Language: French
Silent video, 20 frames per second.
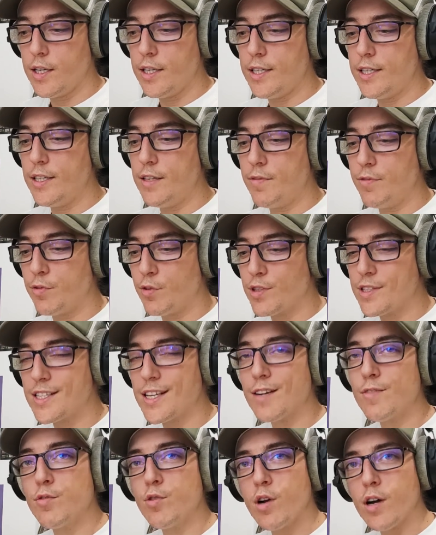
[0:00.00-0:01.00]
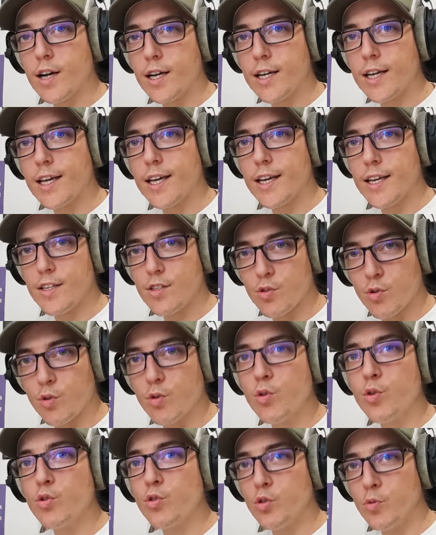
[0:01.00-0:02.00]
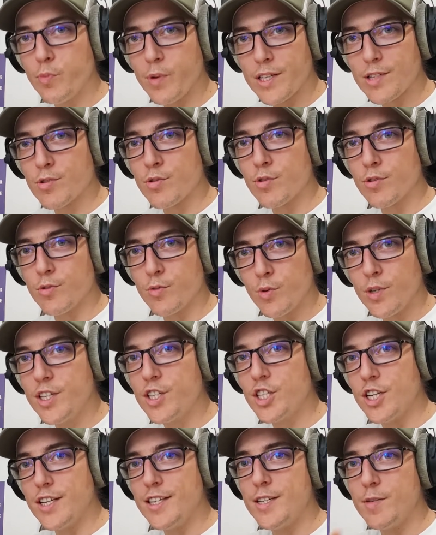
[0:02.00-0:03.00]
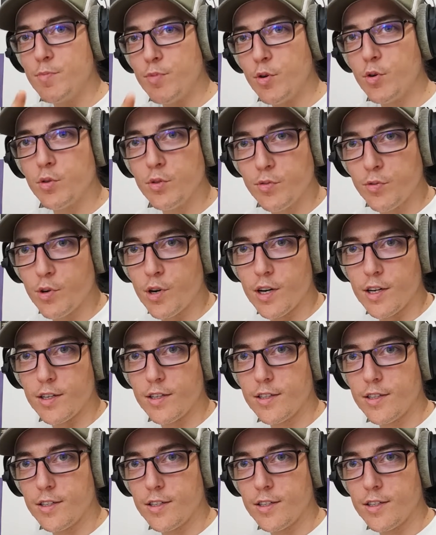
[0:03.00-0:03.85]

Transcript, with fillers: Il faut savoir créer son occupation. Oui, je l'ai dit beaucoup de fois,